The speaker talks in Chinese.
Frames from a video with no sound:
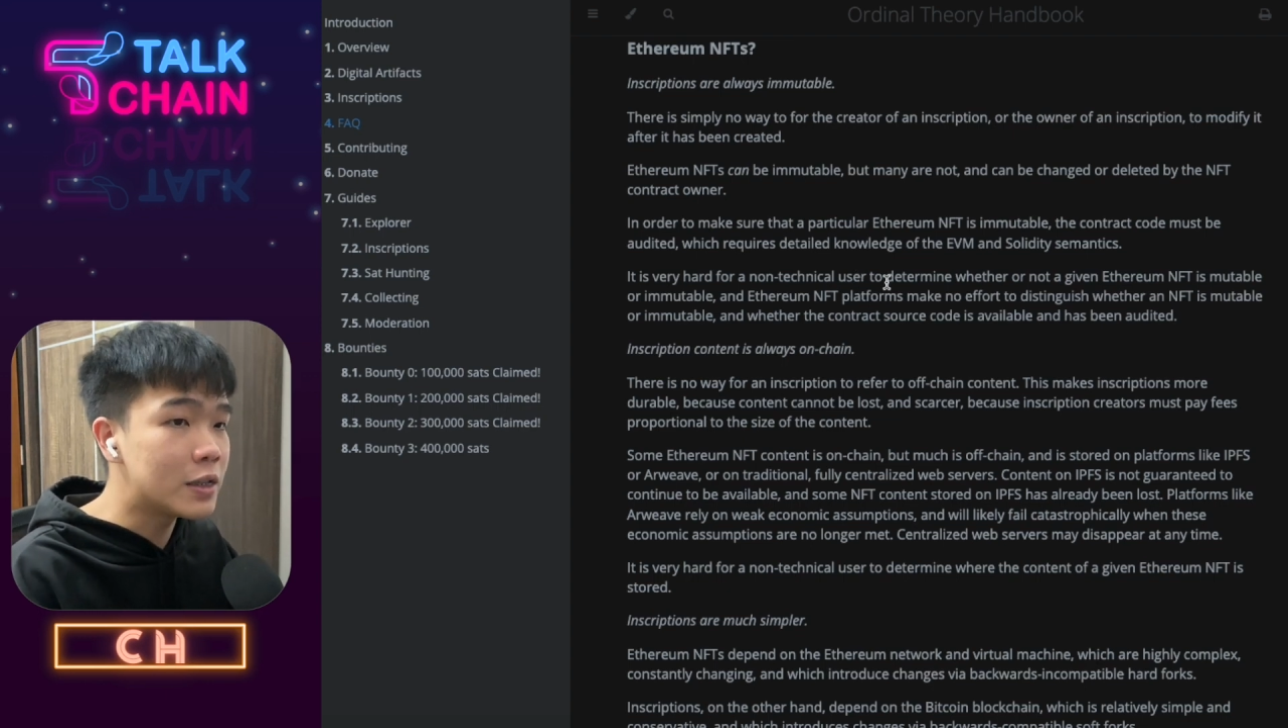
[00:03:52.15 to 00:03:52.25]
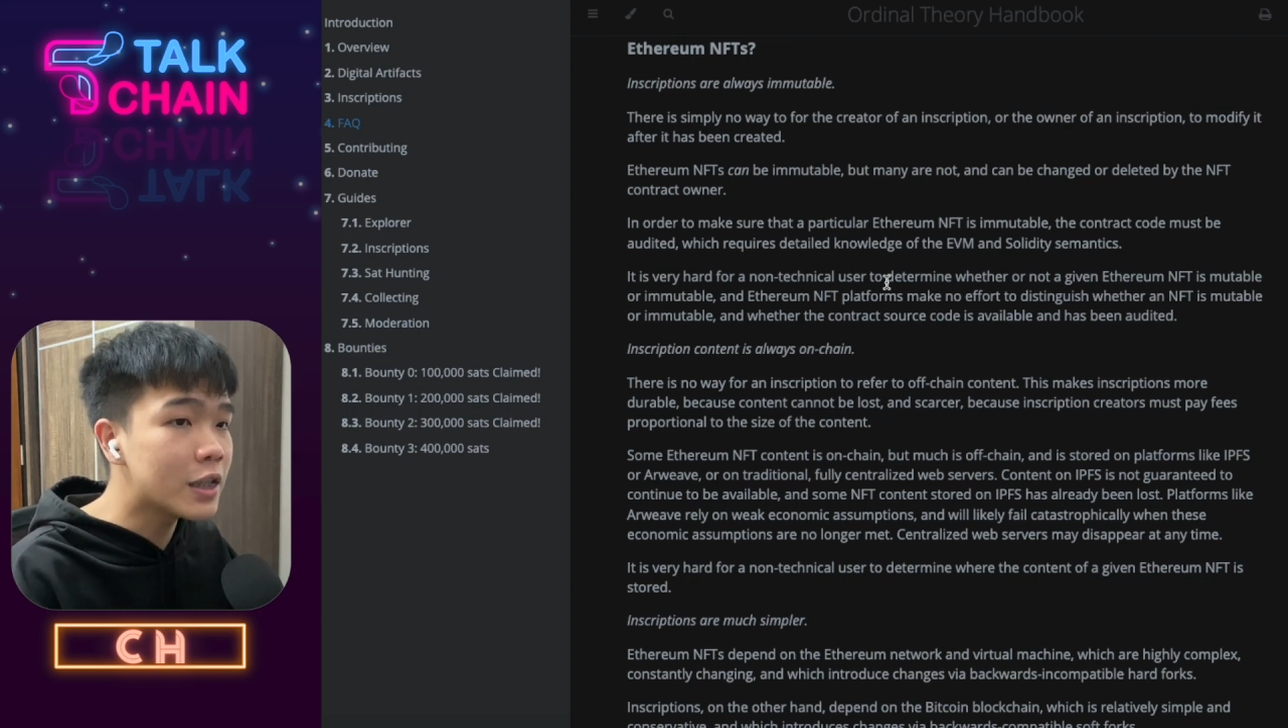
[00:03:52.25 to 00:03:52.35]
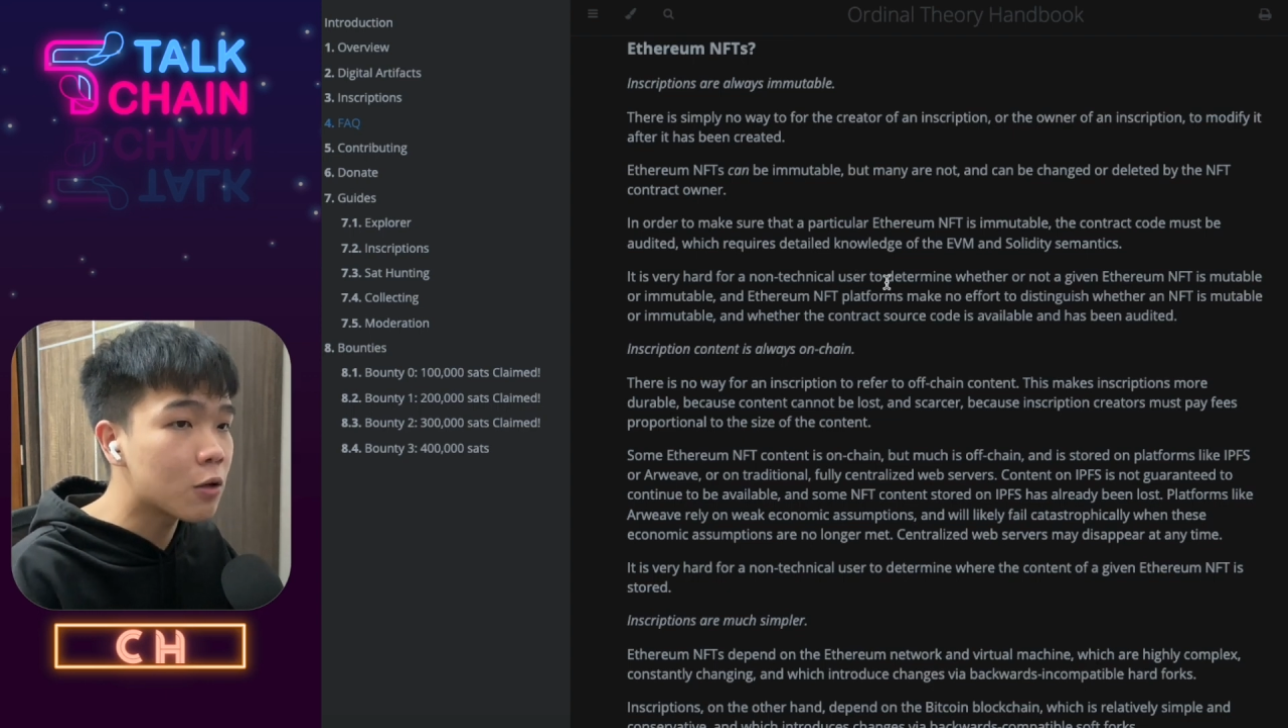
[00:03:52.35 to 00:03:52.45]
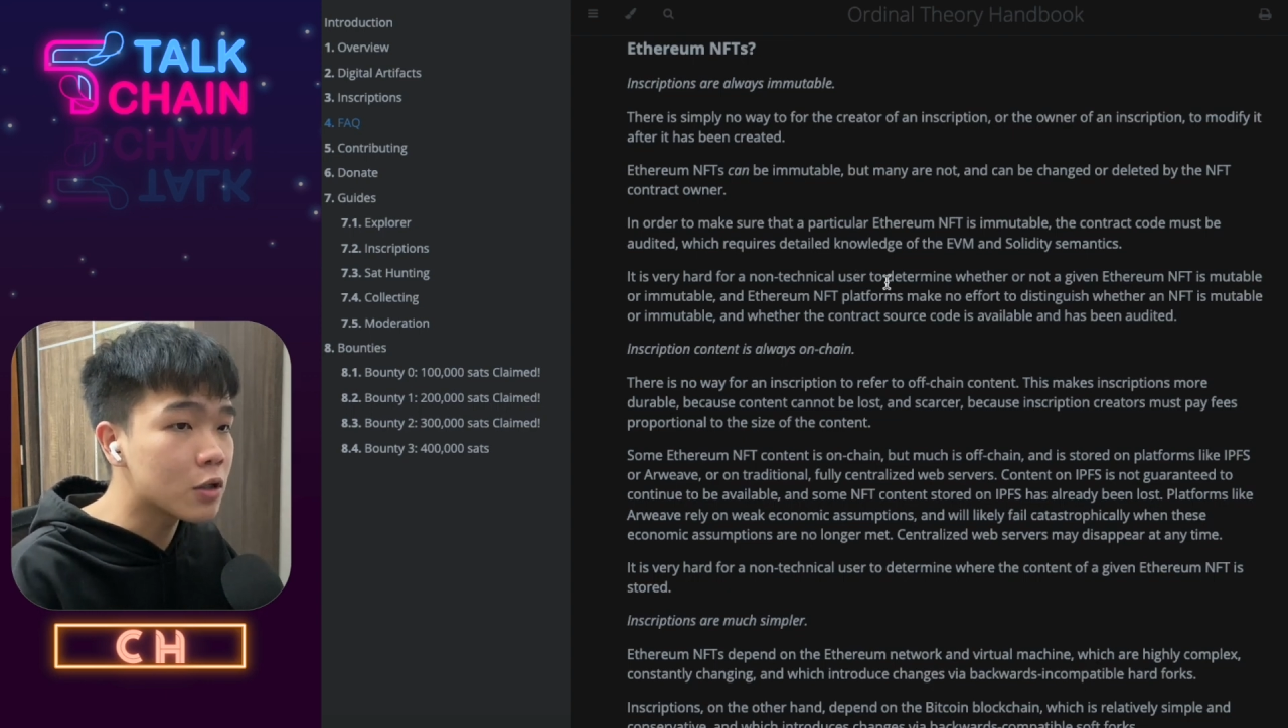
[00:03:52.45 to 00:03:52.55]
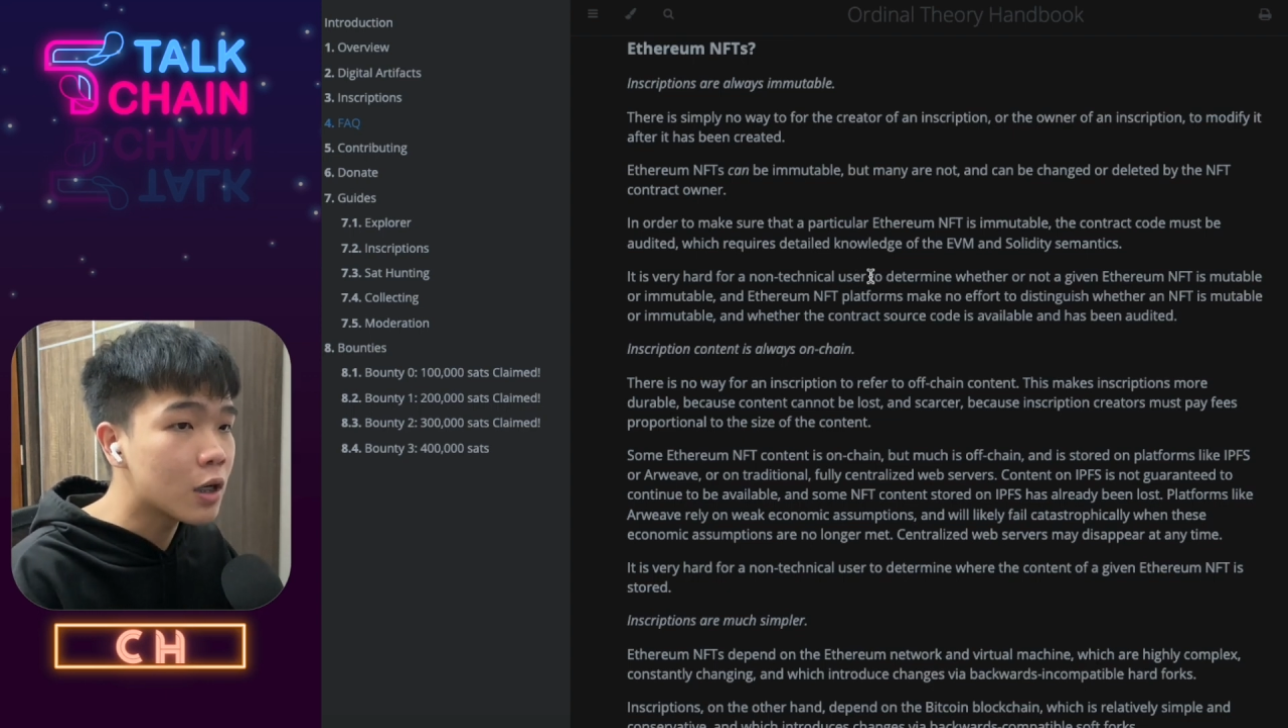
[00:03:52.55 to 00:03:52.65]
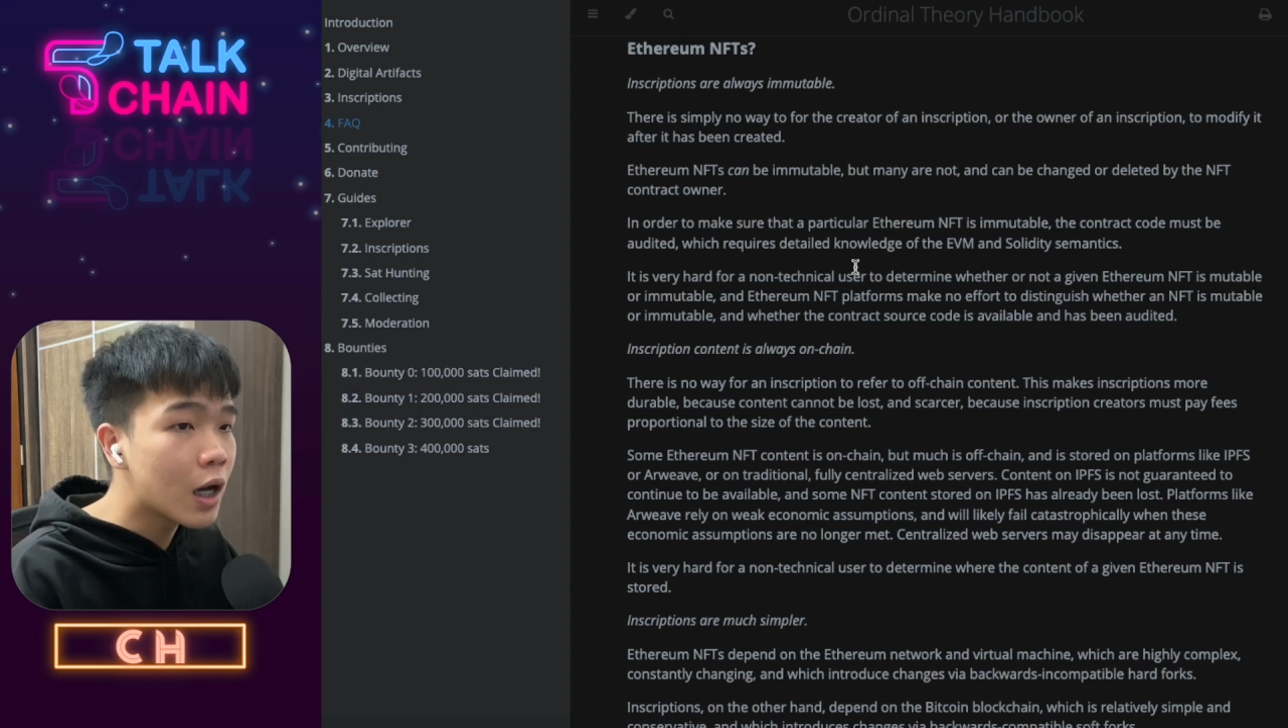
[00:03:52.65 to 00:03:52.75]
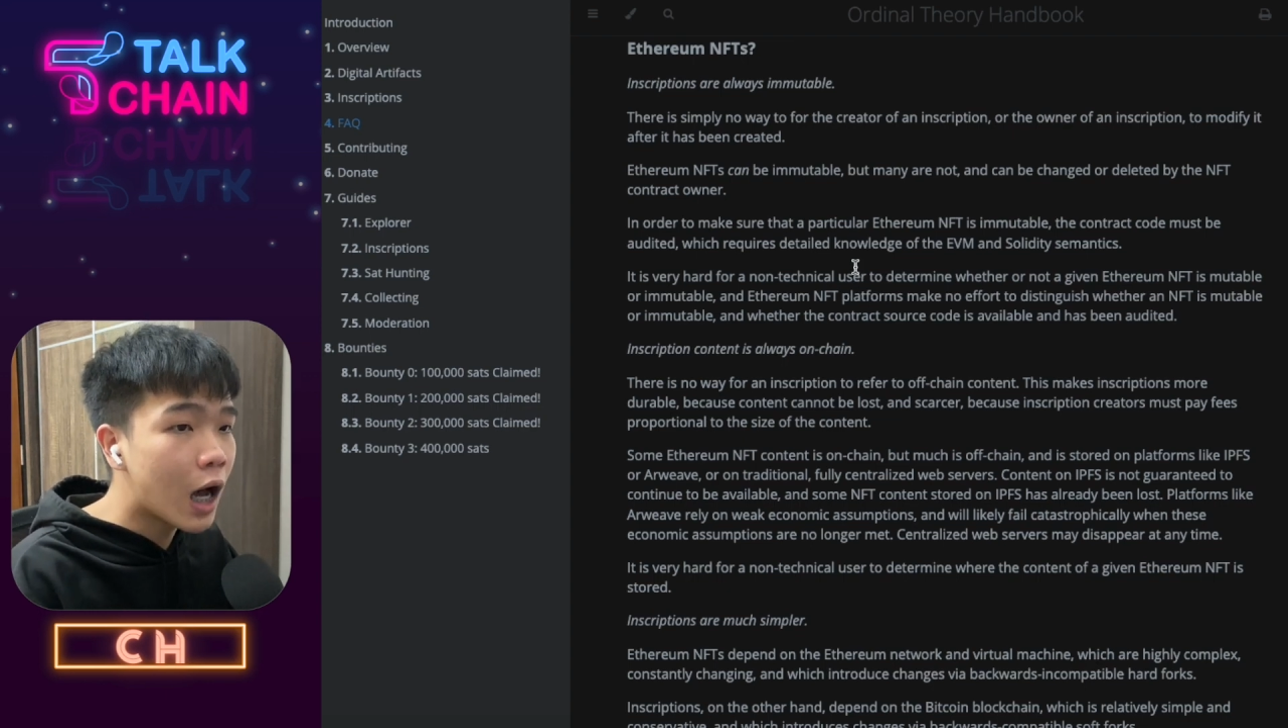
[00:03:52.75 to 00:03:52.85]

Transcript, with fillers: 较的，